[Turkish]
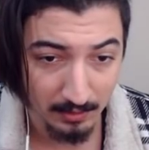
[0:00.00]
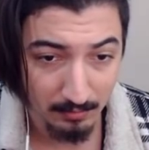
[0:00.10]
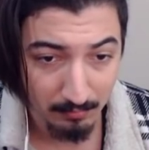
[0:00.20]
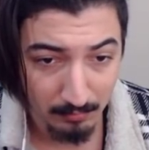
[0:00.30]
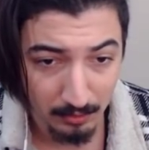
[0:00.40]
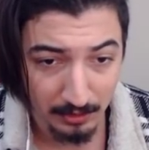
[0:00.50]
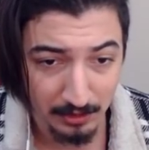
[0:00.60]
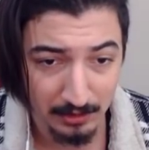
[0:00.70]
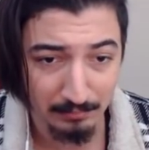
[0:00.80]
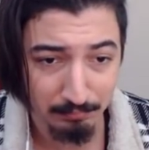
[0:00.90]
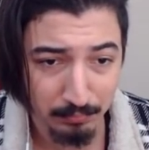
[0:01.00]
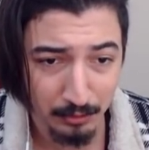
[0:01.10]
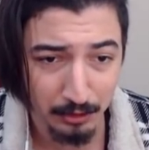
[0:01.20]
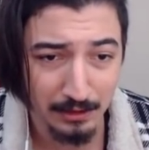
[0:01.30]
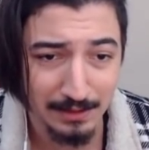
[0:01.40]
Allah. bu iki, bu
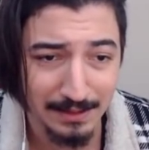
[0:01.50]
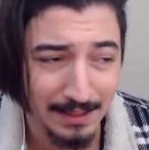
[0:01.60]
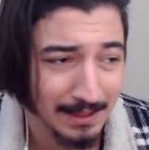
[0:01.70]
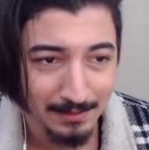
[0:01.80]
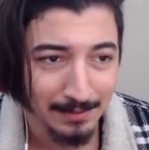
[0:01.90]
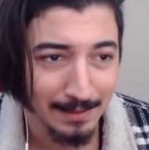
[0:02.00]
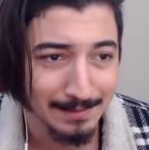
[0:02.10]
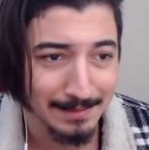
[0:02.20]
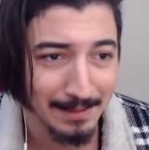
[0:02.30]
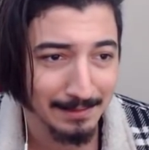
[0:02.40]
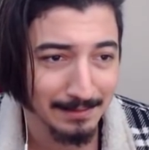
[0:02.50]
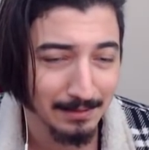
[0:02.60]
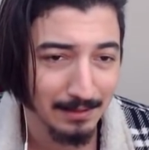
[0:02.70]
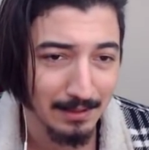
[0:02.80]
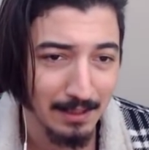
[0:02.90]
üç Hasan. Hasan
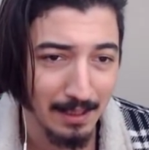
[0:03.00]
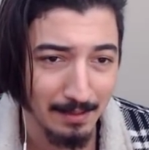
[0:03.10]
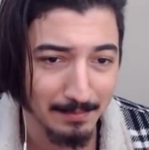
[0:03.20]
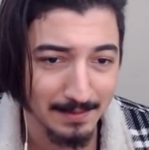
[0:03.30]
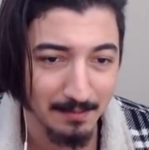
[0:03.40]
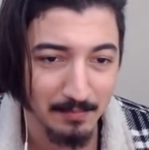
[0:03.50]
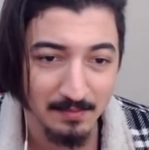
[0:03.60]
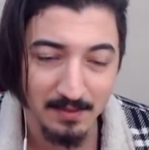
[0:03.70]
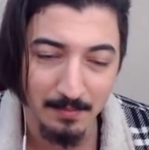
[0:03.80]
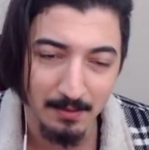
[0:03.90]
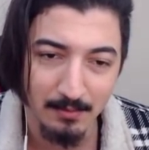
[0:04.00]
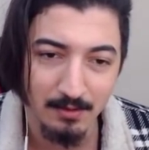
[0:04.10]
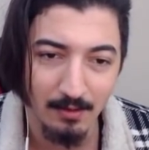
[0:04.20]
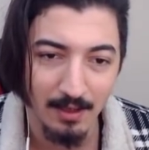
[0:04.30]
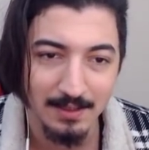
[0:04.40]
Karabasan bizim zamanımızda
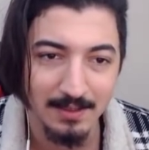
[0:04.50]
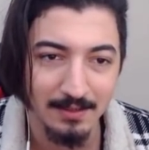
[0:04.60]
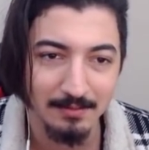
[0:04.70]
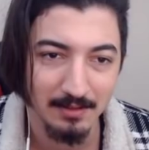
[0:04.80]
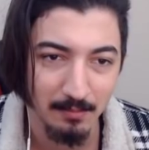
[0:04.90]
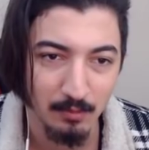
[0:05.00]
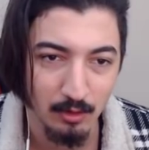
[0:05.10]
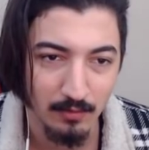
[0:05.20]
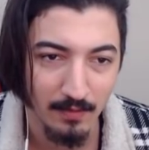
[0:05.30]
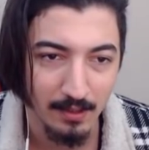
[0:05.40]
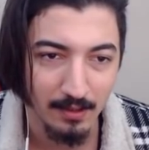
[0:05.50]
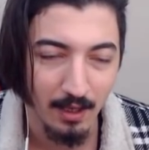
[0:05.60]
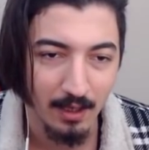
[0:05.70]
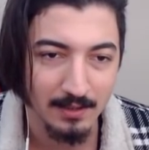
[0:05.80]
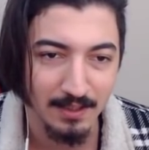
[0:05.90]
öyle Hasan diye bir çocuk vardı.
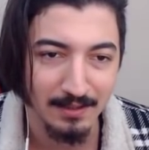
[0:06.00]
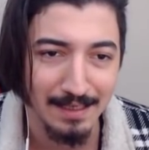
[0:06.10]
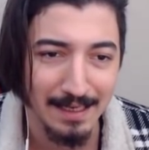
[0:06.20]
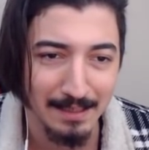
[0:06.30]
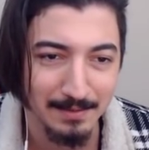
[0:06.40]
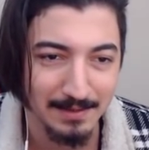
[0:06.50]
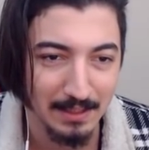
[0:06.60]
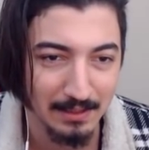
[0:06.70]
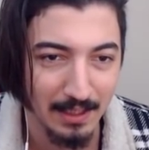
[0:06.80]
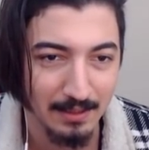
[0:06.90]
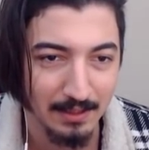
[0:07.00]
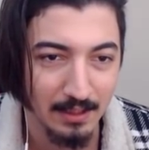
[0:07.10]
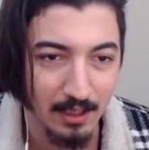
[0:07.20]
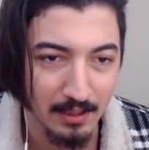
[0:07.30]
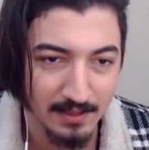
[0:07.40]
Hasan Karabasan derdik ya da
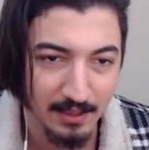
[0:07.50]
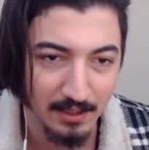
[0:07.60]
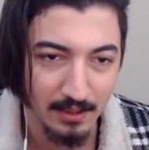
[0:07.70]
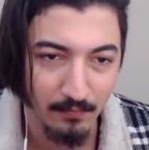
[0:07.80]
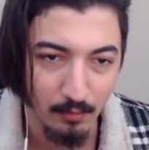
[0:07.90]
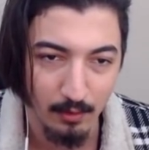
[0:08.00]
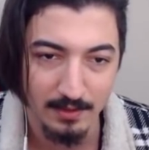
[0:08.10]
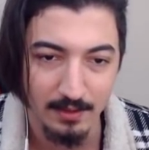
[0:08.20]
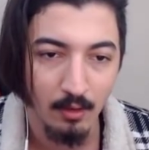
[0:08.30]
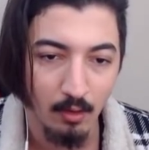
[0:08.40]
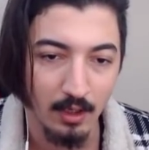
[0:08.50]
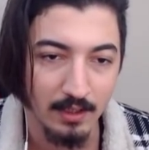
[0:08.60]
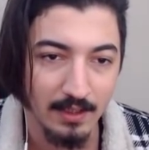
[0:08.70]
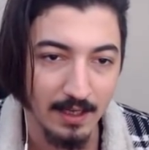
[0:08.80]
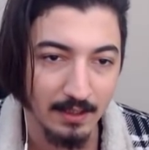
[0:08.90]
Hasan ya da Florasan. Öyle
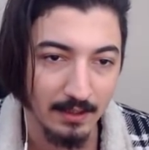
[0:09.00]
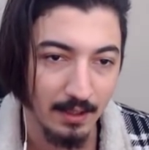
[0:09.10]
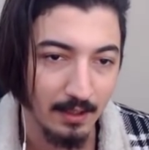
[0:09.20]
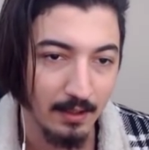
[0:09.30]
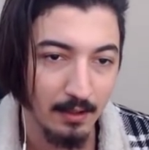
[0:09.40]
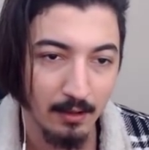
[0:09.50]
derdik yani.